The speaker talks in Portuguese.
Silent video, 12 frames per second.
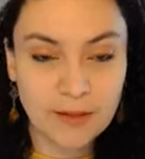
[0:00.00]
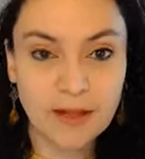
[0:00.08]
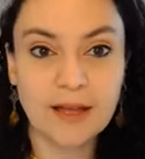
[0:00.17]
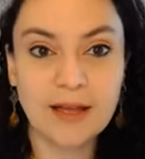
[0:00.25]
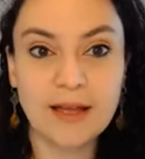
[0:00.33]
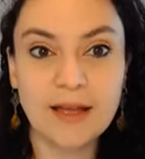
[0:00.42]

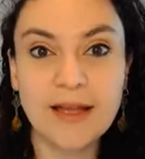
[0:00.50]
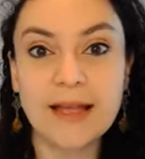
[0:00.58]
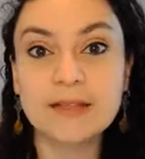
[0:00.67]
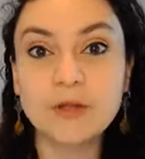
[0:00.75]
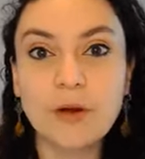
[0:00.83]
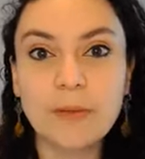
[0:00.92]
é, é
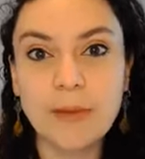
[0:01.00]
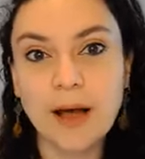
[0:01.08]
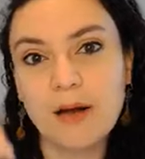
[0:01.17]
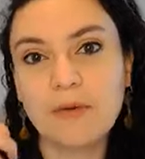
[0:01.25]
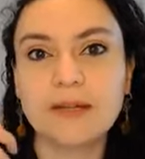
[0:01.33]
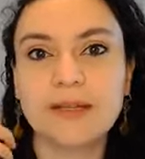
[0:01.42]

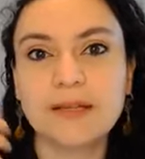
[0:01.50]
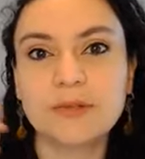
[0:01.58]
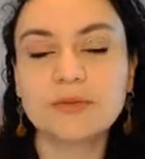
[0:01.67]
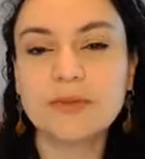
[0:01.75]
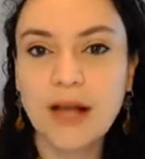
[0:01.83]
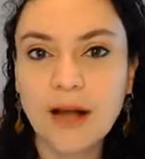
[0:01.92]
normal, é
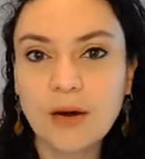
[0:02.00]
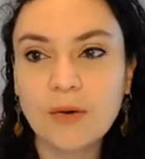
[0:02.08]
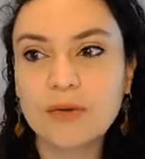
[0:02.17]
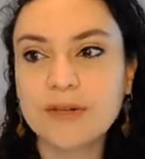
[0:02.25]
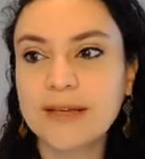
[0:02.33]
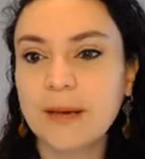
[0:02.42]

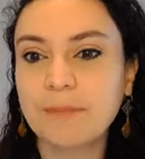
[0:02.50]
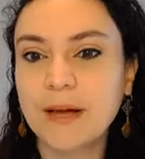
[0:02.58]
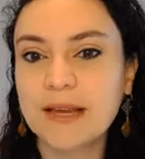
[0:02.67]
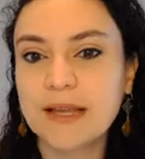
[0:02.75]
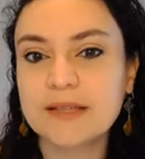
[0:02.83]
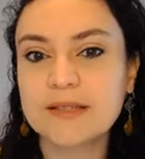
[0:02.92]
natural que
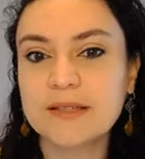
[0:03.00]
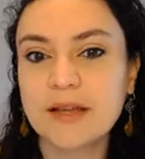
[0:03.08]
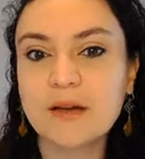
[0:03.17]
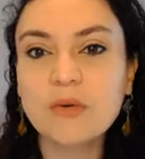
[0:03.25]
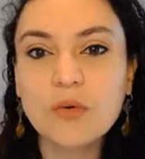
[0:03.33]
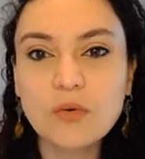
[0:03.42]
apareça
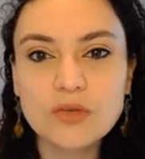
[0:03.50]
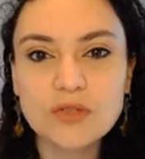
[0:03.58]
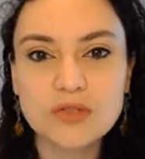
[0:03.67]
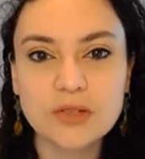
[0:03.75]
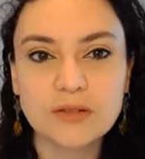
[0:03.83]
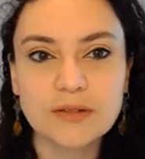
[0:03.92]

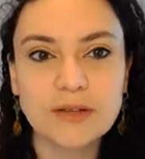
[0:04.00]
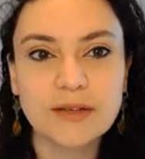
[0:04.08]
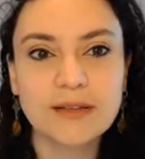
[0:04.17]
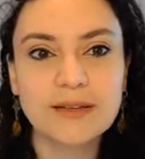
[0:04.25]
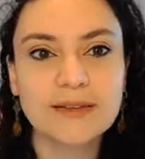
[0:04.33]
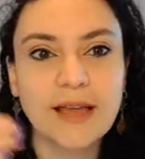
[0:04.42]
angústia,
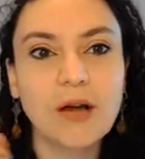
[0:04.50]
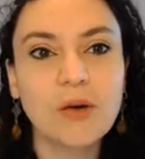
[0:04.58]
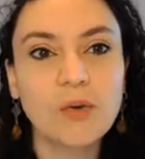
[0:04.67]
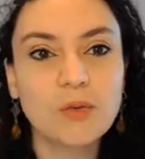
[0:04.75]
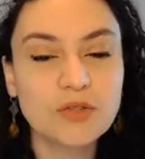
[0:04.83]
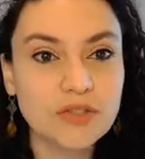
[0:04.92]
que a
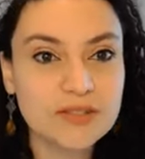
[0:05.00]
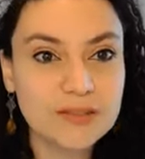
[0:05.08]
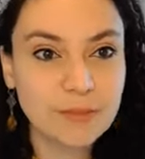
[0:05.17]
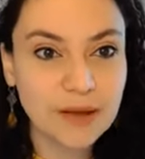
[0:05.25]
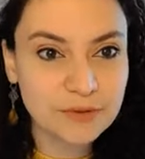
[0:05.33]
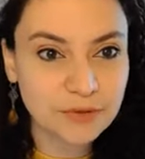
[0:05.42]
angústia se
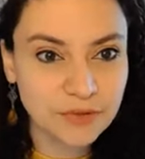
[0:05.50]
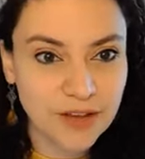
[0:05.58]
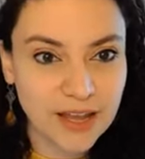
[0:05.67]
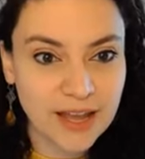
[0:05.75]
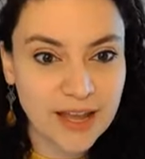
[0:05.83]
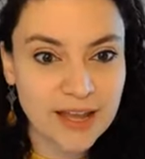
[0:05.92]

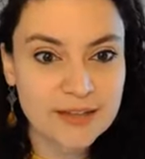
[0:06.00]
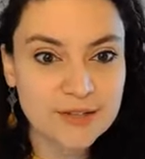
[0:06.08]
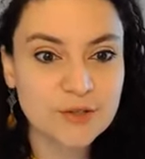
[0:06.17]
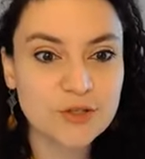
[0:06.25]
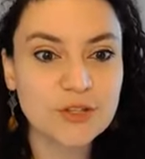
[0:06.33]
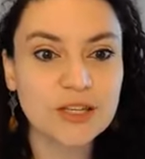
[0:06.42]

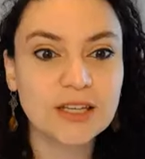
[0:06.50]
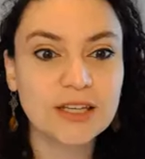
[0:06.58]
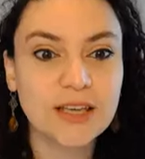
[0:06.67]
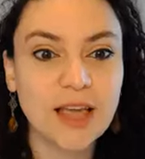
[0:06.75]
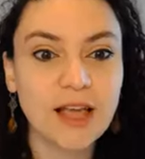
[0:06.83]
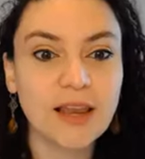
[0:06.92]
manifeste,
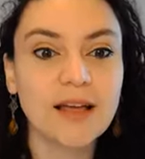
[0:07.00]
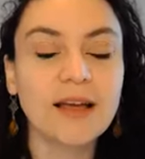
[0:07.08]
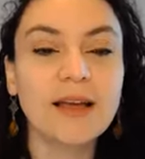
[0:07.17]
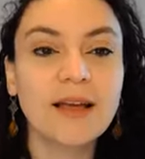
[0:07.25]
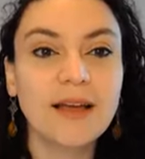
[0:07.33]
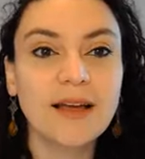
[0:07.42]
que
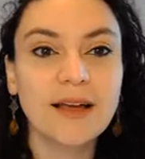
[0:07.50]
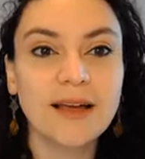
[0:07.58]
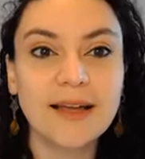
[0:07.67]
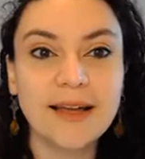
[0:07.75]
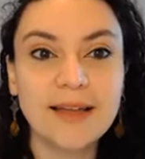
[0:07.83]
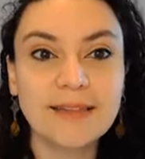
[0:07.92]
ela
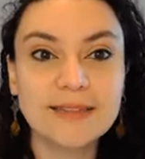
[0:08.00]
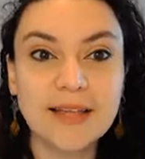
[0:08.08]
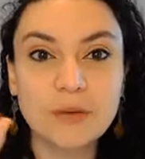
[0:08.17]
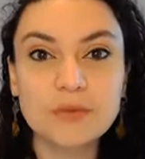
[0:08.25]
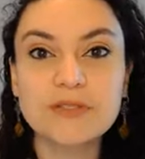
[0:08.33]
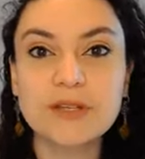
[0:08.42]
é,
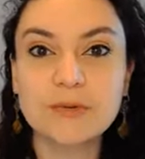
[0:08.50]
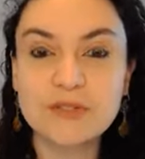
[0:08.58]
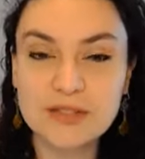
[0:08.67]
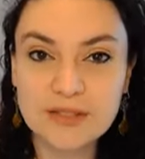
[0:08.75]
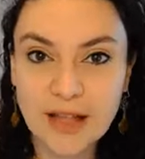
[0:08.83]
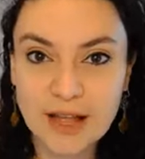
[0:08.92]
dê os seus
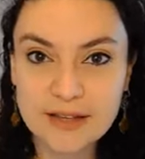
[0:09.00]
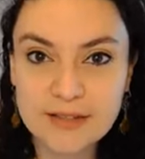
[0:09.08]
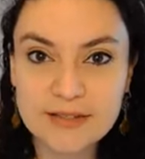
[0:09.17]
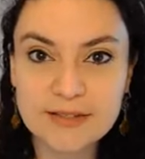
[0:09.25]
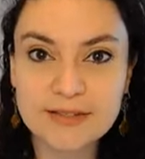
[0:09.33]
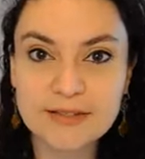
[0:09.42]

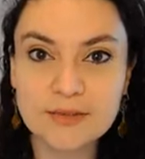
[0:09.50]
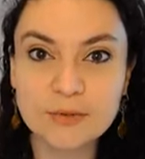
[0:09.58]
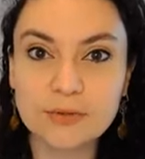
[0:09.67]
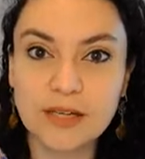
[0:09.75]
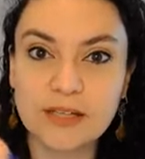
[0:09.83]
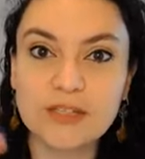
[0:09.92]
sinais
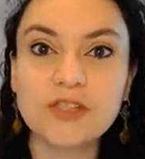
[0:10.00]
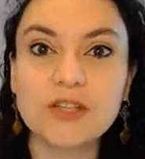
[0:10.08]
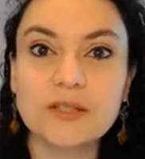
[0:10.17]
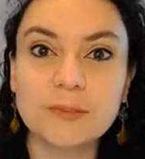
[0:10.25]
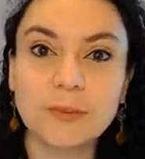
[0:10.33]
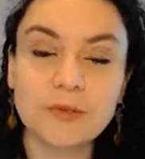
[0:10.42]
durante
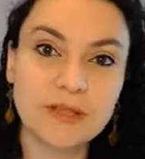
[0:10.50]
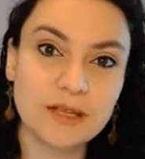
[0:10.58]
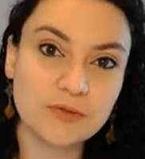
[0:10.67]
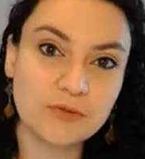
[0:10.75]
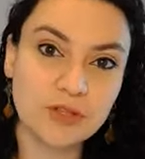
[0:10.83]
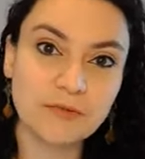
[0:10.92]
esse
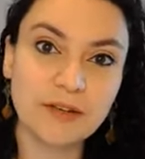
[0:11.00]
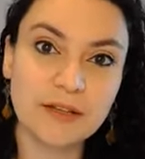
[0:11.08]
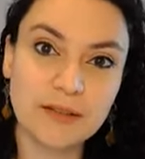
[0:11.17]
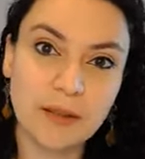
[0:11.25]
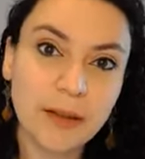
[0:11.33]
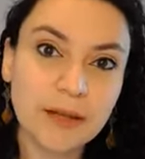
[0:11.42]
processo de
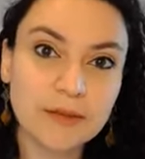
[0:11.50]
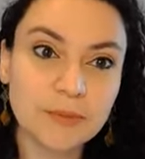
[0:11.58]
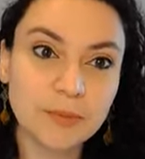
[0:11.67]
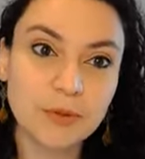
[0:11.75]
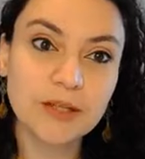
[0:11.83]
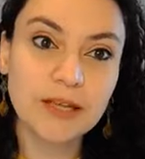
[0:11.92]
enfrentamento,
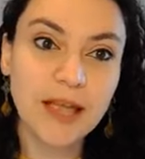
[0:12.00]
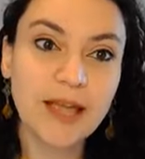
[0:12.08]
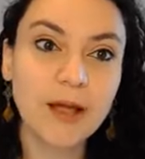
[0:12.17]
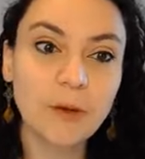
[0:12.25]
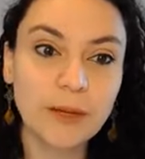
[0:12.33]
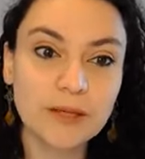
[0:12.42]
porque é
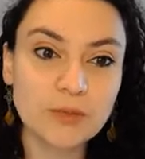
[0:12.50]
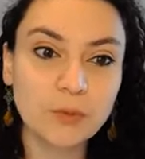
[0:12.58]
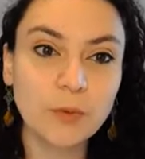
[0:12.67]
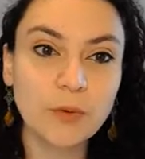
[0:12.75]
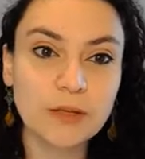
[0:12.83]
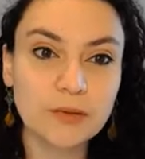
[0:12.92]
realmente
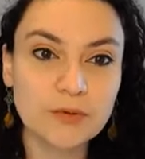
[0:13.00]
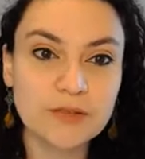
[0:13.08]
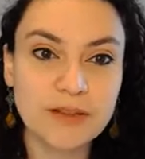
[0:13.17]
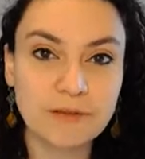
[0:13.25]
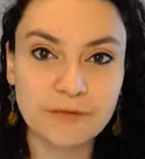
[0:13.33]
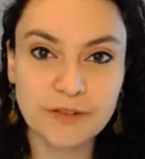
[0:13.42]
muito
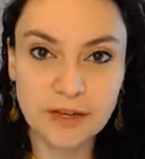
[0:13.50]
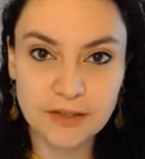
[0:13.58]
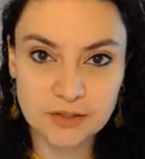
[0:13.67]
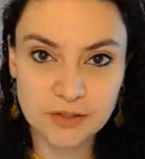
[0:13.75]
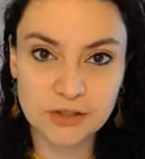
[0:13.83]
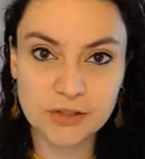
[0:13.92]

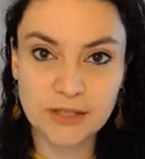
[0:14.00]
desafiante.